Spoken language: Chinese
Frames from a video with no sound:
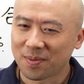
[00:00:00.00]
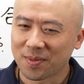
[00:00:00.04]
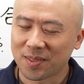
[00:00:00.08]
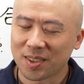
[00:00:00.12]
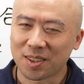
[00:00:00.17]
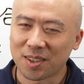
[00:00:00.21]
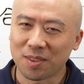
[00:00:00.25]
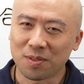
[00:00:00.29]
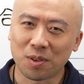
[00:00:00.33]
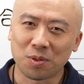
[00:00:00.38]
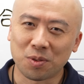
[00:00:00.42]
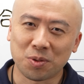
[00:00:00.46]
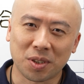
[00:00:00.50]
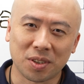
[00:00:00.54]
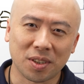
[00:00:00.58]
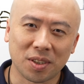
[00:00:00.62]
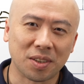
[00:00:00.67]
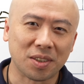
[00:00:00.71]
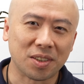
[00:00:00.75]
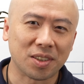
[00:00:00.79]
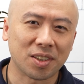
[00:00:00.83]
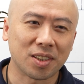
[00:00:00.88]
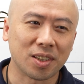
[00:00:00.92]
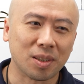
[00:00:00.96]
而且风水是
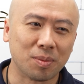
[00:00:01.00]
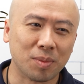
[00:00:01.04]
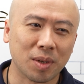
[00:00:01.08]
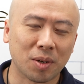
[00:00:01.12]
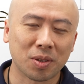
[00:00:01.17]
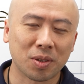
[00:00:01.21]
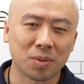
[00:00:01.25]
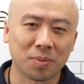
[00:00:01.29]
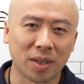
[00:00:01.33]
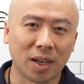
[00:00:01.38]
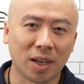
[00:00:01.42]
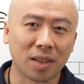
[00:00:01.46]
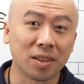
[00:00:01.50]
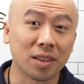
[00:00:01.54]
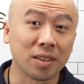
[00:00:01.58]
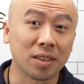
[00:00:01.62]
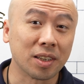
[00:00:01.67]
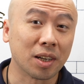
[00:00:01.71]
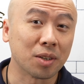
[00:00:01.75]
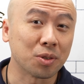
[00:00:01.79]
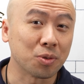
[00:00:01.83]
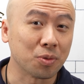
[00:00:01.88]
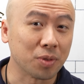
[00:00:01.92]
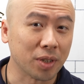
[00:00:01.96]
很奇妙，为什么他弟弟
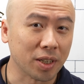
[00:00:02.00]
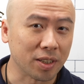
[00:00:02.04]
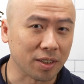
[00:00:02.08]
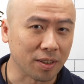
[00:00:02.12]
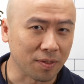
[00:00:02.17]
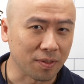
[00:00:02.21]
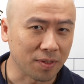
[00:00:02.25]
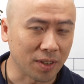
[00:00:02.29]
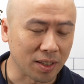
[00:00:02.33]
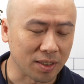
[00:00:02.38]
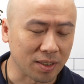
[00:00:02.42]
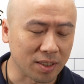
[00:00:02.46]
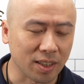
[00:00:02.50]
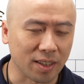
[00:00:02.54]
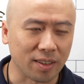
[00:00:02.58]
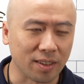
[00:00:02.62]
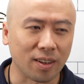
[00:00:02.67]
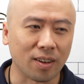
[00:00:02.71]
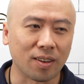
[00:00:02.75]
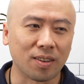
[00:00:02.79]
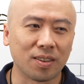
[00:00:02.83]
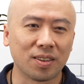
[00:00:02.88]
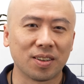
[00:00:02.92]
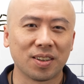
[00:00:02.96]
要住那一间房间
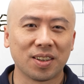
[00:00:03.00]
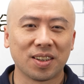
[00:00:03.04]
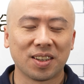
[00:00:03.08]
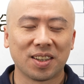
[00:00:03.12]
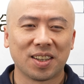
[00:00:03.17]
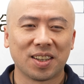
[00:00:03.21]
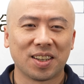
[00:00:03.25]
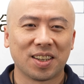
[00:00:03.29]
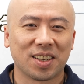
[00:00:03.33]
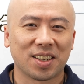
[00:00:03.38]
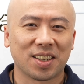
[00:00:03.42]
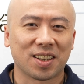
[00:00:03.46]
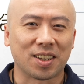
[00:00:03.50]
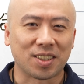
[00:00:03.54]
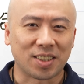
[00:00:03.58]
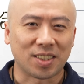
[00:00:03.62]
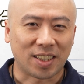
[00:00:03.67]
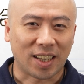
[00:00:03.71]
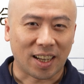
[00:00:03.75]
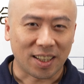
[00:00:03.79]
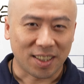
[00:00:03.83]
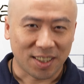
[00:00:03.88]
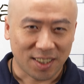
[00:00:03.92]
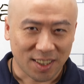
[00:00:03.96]
哈、哦？ 可是
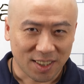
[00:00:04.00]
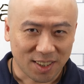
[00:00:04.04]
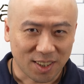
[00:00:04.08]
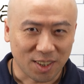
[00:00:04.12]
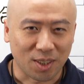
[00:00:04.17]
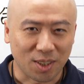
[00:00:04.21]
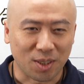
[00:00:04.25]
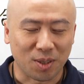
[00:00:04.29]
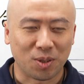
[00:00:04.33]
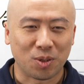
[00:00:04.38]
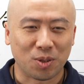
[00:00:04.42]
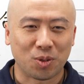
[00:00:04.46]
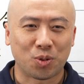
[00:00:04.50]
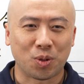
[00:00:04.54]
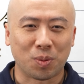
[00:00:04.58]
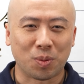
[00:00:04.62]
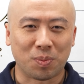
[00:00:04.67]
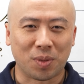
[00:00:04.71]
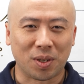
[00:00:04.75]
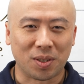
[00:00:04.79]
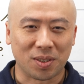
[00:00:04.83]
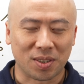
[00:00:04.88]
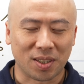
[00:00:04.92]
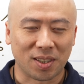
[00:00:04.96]
他自己却
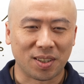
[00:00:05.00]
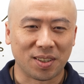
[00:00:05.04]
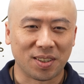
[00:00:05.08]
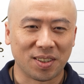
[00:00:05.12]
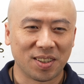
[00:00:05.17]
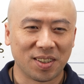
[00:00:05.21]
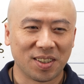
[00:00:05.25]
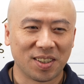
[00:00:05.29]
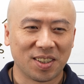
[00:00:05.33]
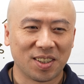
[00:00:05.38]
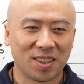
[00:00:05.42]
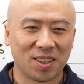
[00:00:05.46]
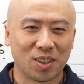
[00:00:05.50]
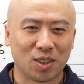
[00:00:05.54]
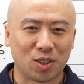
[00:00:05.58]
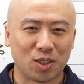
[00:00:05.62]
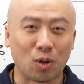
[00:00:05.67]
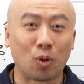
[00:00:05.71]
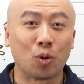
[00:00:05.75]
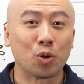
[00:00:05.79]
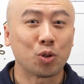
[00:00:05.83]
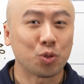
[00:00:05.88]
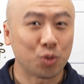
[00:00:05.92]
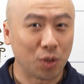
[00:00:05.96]
本身
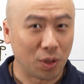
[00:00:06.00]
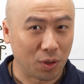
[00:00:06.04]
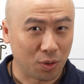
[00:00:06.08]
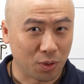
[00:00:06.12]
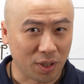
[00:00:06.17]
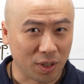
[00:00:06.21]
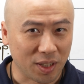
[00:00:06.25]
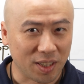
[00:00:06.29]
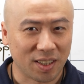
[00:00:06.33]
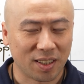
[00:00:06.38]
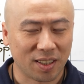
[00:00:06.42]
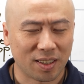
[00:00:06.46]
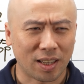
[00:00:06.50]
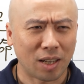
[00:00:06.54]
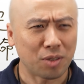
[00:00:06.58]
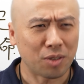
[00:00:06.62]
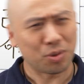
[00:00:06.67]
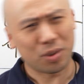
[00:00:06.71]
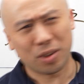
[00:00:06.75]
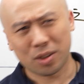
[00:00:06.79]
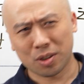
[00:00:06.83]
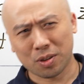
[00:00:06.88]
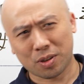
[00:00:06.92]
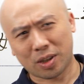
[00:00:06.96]
都会选对，他
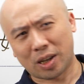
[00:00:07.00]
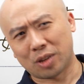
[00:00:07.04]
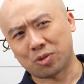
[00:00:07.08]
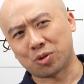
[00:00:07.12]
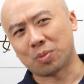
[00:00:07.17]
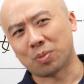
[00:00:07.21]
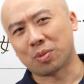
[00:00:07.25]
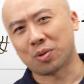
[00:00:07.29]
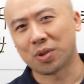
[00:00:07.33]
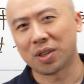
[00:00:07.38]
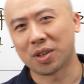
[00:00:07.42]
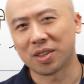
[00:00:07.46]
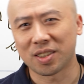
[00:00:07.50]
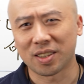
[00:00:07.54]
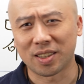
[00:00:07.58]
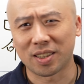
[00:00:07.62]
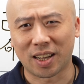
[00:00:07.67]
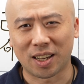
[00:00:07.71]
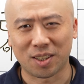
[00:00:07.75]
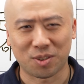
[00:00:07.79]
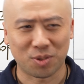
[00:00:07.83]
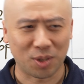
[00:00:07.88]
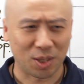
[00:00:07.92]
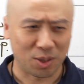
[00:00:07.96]
觉得就感觉不对劲
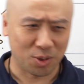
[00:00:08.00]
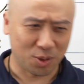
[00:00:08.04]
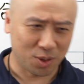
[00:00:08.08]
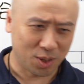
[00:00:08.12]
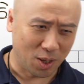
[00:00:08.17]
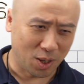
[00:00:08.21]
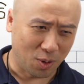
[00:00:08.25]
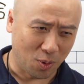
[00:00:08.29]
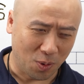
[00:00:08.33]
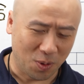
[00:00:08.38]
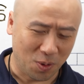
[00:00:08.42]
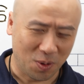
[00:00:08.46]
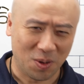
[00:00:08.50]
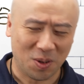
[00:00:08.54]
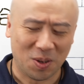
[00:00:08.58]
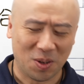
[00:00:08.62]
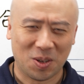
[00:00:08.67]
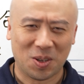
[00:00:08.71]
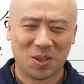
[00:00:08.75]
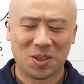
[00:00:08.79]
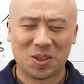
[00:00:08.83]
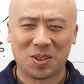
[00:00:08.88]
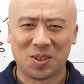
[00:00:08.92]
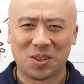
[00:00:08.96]
啊，所以就是要
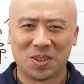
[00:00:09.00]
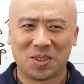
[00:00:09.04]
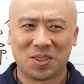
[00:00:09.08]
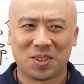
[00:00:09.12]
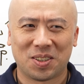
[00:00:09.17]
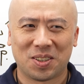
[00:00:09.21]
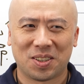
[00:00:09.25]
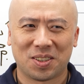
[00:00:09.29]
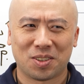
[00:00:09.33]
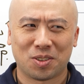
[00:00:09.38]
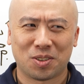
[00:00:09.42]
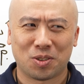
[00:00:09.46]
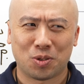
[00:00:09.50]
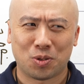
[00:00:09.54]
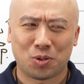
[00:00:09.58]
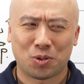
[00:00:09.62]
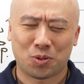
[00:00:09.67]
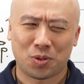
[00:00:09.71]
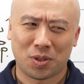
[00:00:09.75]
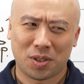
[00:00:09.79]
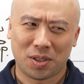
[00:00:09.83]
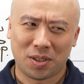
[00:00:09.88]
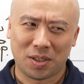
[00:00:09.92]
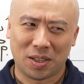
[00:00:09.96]

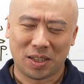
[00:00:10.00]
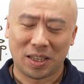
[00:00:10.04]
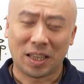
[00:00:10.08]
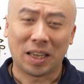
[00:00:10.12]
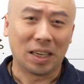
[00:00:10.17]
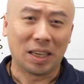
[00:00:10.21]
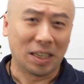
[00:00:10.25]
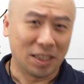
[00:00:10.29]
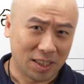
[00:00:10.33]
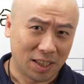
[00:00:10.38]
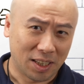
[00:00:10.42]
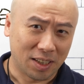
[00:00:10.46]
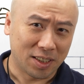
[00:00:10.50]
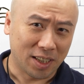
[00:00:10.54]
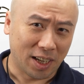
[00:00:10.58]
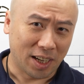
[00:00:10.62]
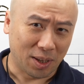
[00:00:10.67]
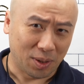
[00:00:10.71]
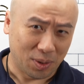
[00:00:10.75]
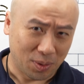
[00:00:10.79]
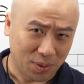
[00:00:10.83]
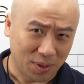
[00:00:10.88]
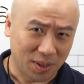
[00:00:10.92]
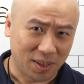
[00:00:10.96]
睡另一间才
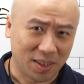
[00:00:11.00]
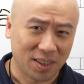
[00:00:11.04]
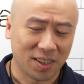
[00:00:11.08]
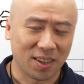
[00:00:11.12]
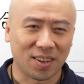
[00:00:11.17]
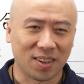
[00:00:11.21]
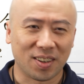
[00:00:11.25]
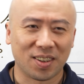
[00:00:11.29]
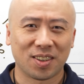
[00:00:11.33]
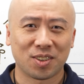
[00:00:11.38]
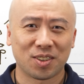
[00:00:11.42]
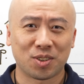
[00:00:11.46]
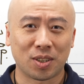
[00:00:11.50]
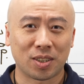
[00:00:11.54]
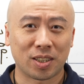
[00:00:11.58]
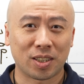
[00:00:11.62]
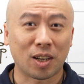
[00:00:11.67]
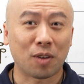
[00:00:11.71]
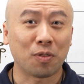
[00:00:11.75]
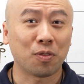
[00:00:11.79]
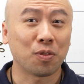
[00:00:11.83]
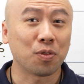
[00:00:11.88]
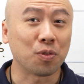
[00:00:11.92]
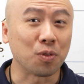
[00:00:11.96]
对哈，所以这
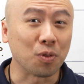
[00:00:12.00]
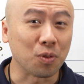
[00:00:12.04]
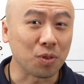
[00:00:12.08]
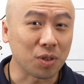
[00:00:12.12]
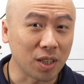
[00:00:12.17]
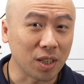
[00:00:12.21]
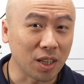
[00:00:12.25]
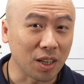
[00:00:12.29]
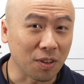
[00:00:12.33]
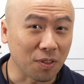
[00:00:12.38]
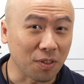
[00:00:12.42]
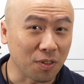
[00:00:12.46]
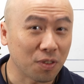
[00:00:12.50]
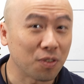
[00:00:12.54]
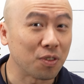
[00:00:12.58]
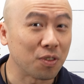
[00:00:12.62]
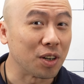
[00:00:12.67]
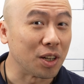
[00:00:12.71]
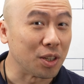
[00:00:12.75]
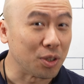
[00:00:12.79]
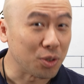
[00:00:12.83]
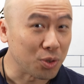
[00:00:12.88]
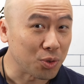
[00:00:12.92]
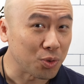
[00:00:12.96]
叫福地福
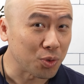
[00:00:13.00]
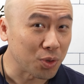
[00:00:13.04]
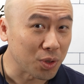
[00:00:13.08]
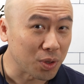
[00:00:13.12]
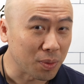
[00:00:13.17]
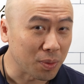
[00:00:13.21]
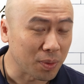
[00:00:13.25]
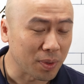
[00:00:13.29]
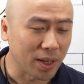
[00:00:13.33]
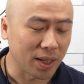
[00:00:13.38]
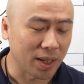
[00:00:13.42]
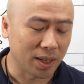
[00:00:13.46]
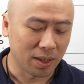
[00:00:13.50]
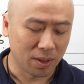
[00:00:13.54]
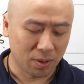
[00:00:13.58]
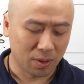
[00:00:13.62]
人居，对不对？